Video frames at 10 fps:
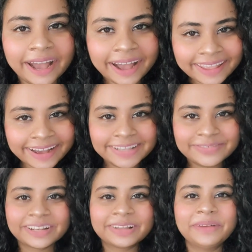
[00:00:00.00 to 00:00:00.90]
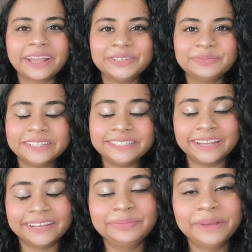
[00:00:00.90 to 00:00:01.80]
हाय गाइस वेलकम बैक टू माय
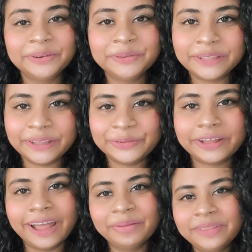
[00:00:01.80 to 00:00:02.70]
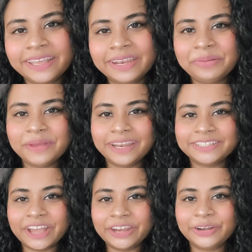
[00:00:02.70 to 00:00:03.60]
चैनल मैं हूँ तनु और आप देख रहे हैं मेरे
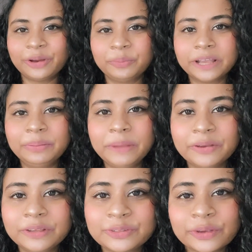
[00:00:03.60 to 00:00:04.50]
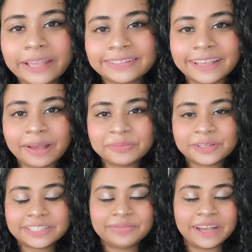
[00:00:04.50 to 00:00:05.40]
चैनल ट्रॉपिकल पेंगुइन सो कैसे हैं आप
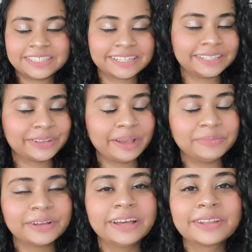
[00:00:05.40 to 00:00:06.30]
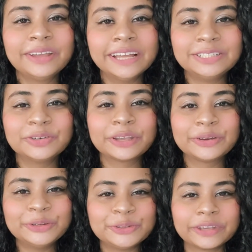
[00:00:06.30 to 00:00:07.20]
लोग सब आशा करते हैं कि आप लोग घर पे अच्छे होंगे
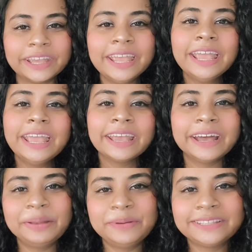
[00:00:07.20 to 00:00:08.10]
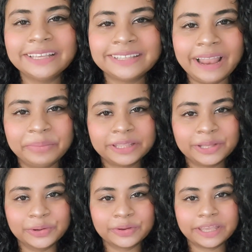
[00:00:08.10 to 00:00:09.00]
खुश होंगे घर पे सही
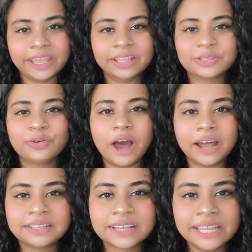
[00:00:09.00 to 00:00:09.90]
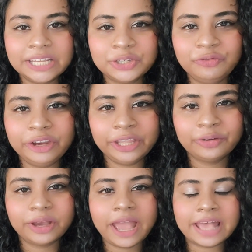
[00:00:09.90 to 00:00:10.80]
सलामत होंगे सो so, आज का ये जो
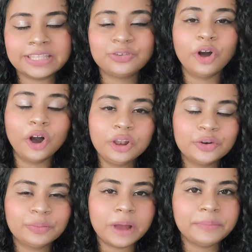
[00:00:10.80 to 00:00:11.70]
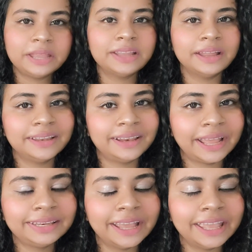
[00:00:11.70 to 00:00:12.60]
वीडियो है एज यू ऑल नो बाय माय टाइटल
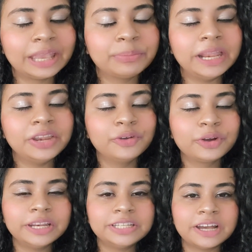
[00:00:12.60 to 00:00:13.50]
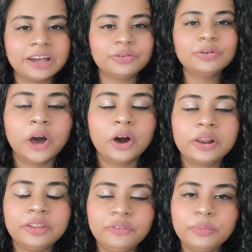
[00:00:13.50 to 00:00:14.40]
लाइन एक मैं रिव्यू करने जा रही हूँ
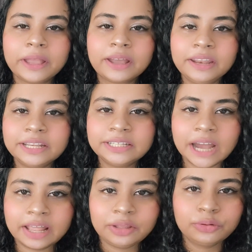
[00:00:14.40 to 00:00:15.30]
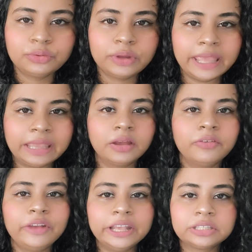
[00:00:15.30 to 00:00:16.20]
और रिव्यू मैं करने जा रही हूँ एक
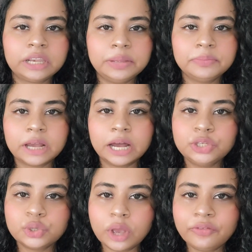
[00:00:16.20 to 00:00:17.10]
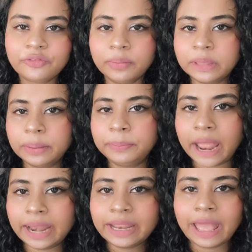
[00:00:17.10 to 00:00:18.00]
फेस क्रीम का जो है फ्रॉम द
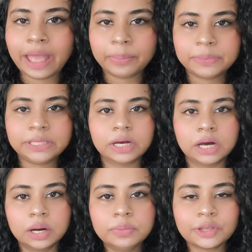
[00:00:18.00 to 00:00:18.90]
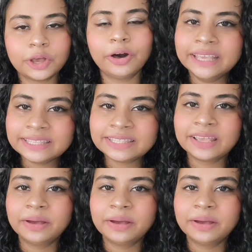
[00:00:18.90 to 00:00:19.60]
ब्रांड हैप्पी हर्ब्स और इस